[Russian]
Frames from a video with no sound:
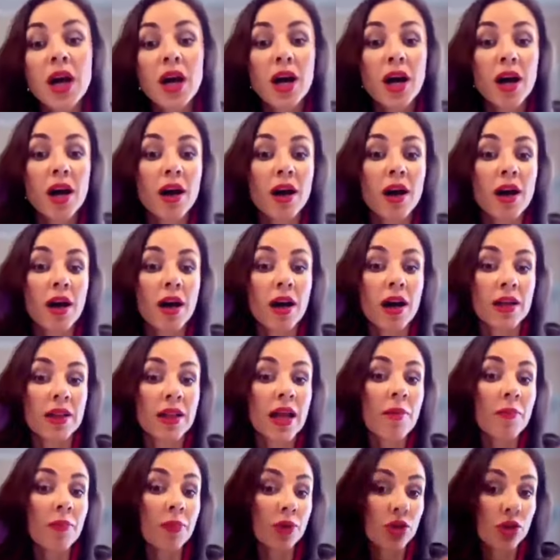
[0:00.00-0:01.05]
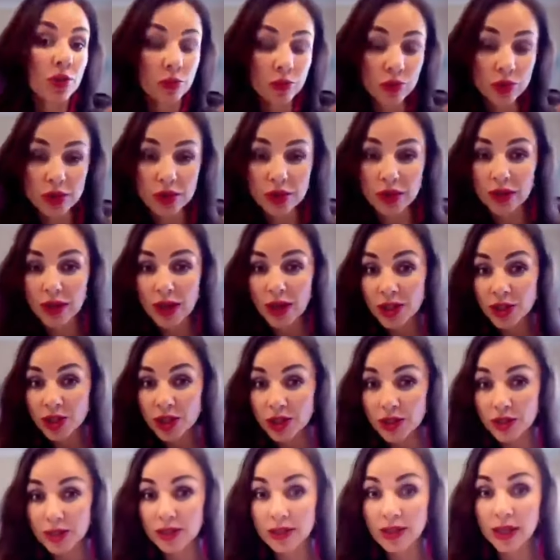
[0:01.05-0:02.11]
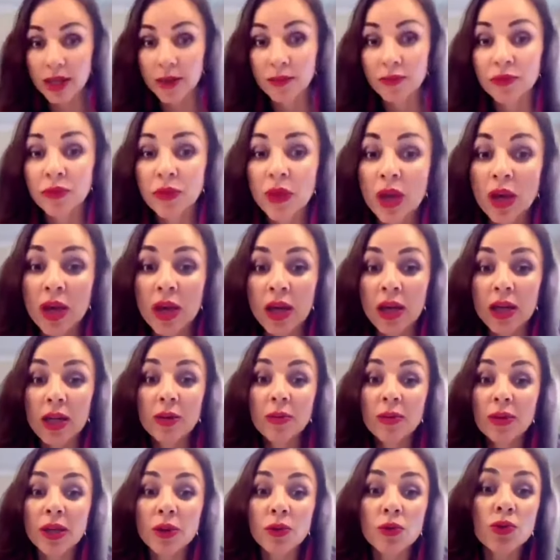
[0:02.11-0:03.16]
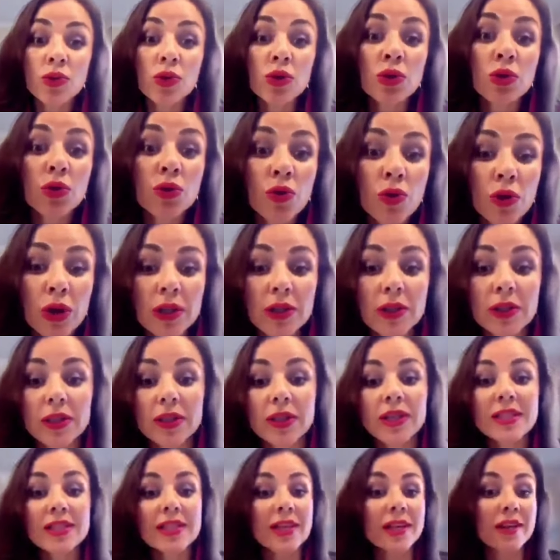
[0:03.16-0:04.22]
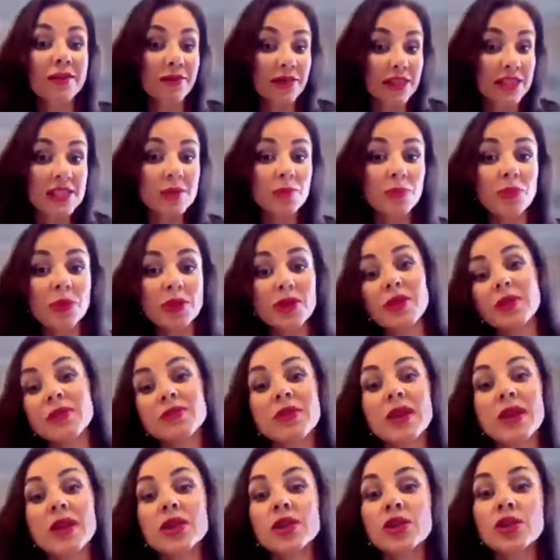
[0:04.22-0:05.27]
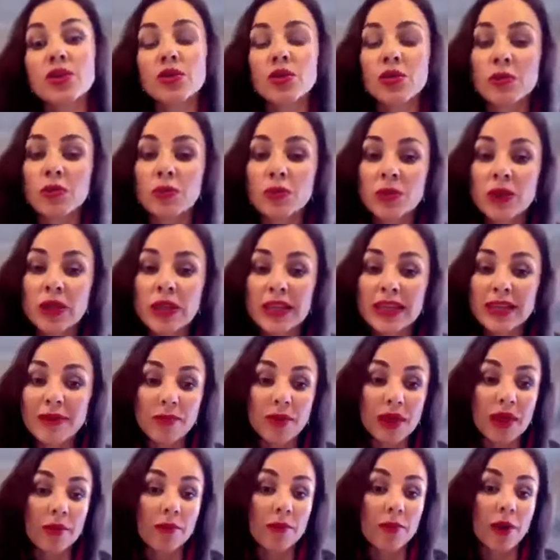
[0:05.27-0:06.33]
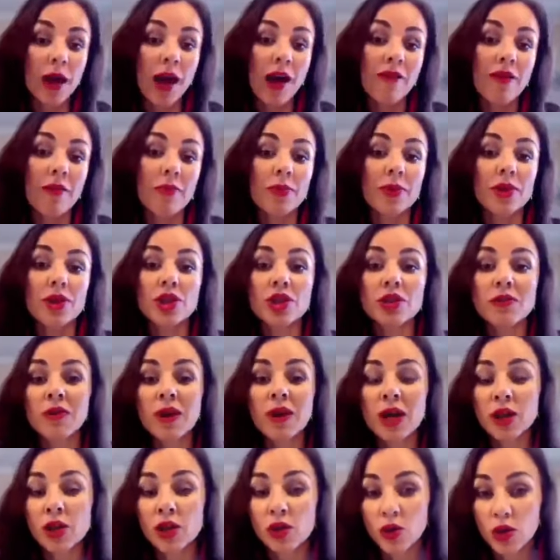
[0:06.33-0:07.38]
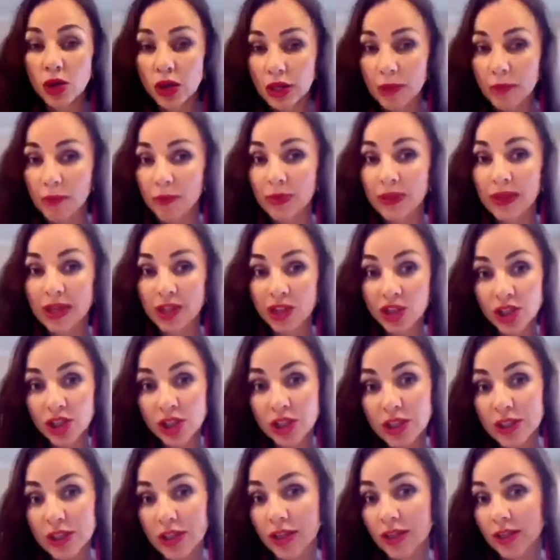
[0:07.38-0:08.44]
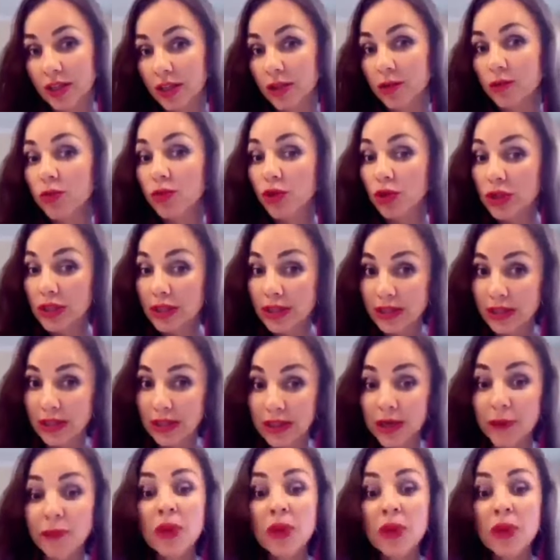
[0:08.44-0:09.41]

А, нам почему-то кажется, и мы так устроены, и нас так воспитывали, что мы имеем право проживать только положительные эмоции,